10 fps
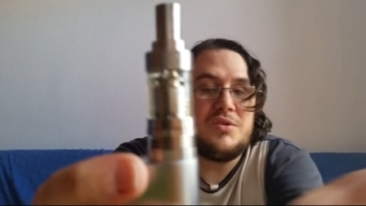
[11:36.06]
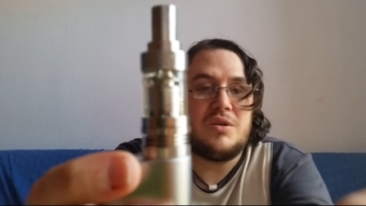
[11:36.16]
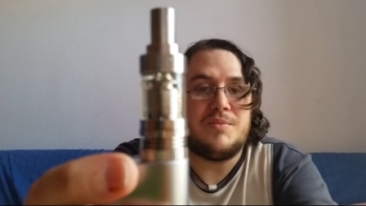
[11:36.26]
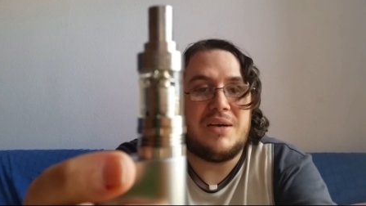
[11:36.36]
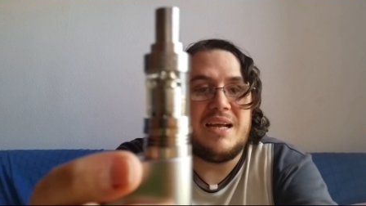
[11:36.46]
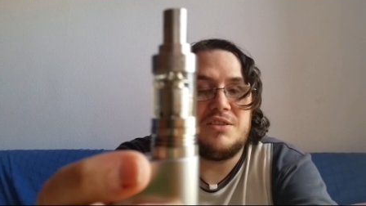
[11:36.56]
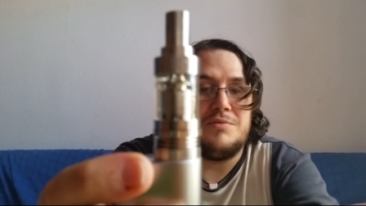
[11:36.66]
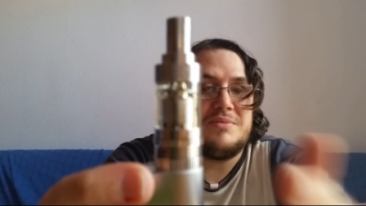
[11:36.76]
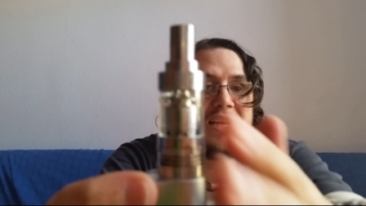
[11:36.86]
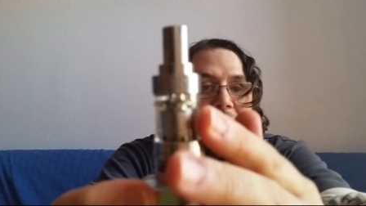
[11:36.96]
no es como la
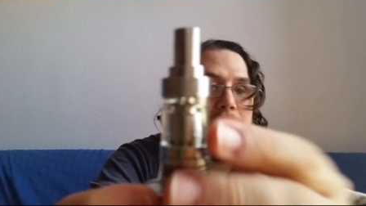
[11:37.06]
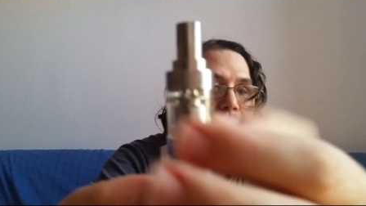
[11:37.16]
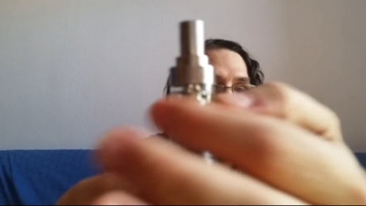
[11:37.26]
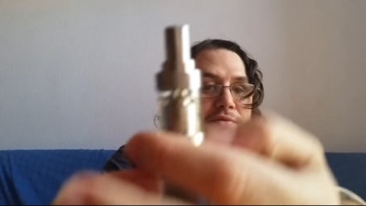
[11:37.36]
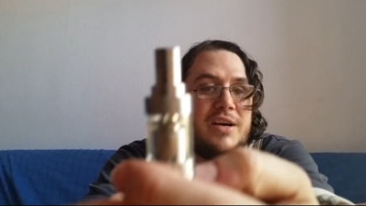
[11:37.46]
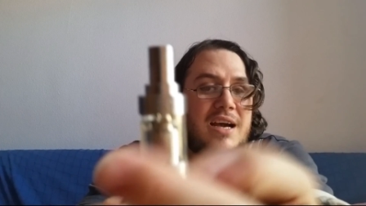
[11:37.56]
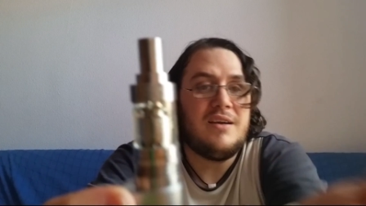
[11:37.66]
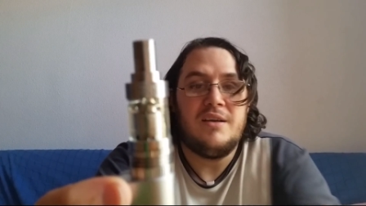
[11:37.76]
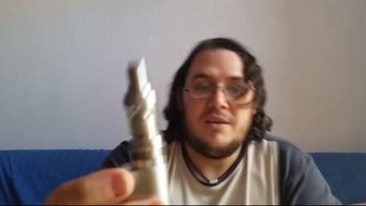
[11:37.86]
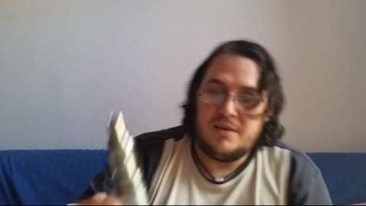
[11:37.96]
subtank que va por fuera.